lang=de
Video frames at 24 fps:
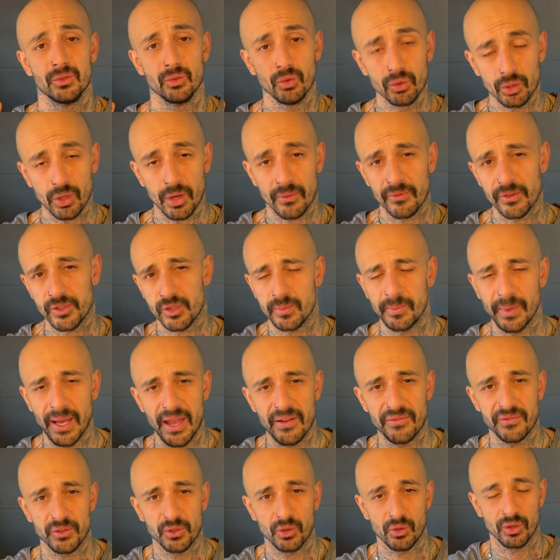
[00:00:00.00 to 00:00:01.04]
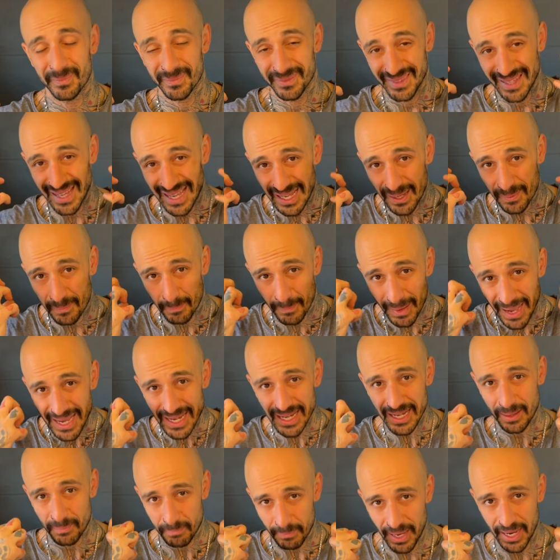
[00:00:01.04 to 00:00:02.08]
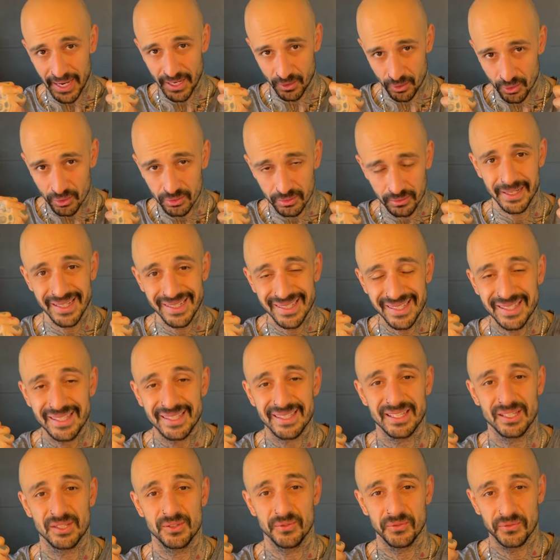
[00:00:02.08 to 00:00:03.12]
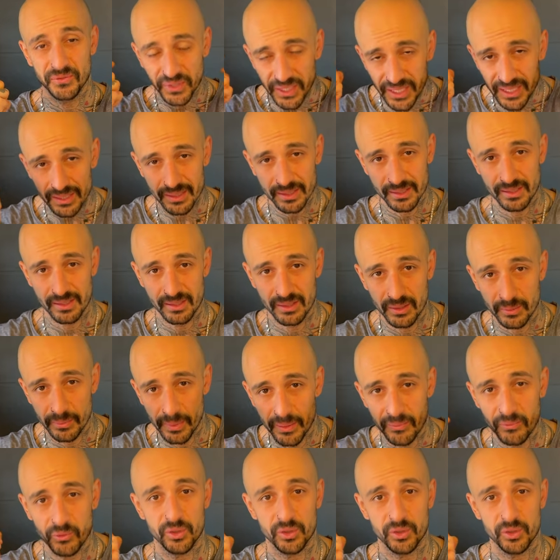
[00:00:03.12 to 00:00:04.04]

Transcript: Nun kommen wir zum Reifendruck. Nach meiner Meinung ist es das Wichtigste beim